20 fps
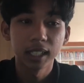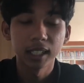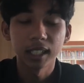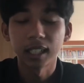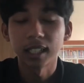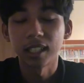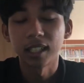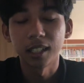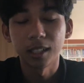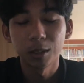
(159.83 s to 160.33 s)

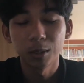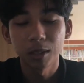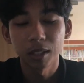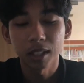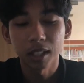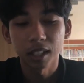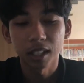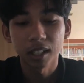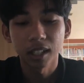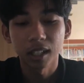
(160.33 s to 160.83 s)
Nah, jadi tugas
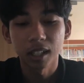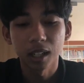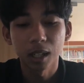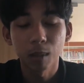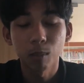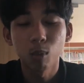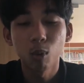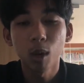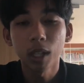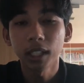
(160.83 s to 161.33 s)
kalian adalah
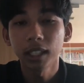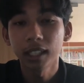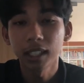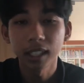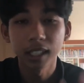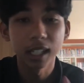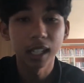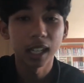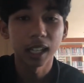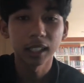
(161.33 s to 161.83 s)
buat
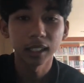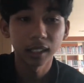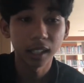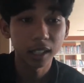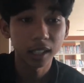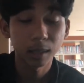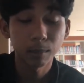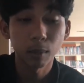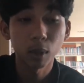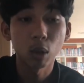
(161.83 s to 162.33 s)
tiga
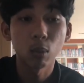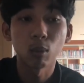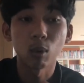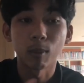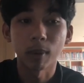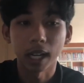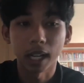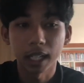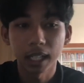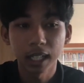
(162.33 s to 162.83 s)
teks
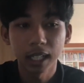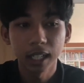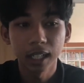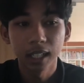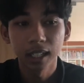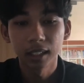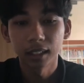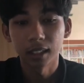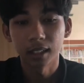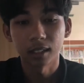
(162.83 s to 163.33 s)
pengumuman.
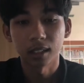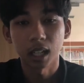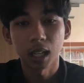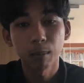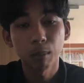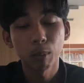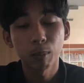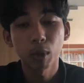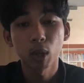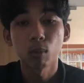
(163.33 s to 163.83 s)
Terserah
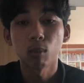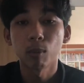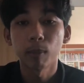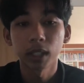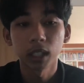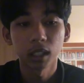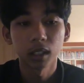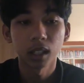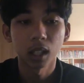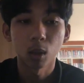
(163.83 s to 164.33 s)
mau pengumuman
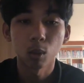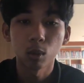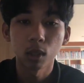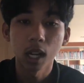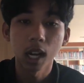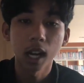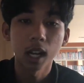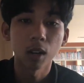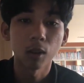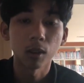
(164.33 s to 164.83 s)
tentang
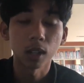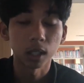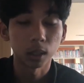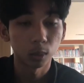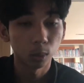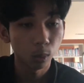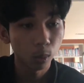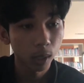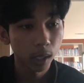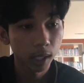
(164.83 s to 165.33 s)
undangan orang
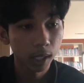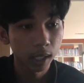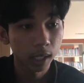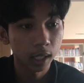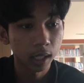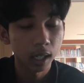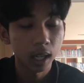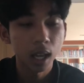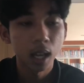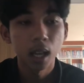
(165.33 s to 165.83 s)

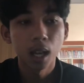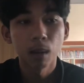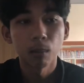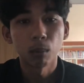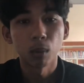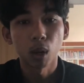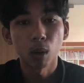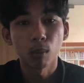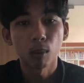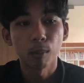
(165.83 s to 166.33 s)
tua,
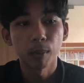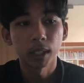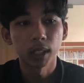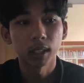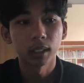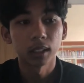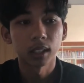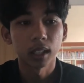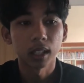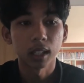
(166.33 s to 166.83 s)
mau pengumuman
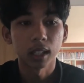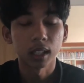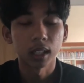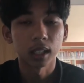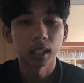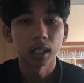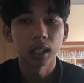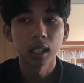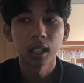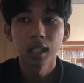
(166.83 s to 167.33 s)

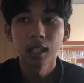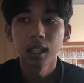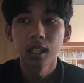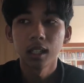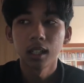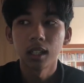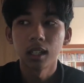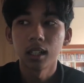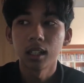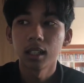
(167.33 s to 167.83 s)
tentang
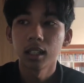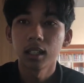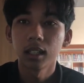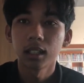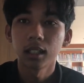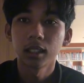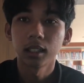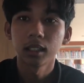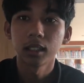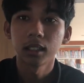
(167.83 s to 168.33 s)

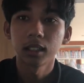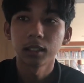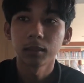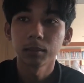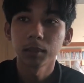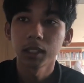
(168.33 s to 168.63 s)
uh,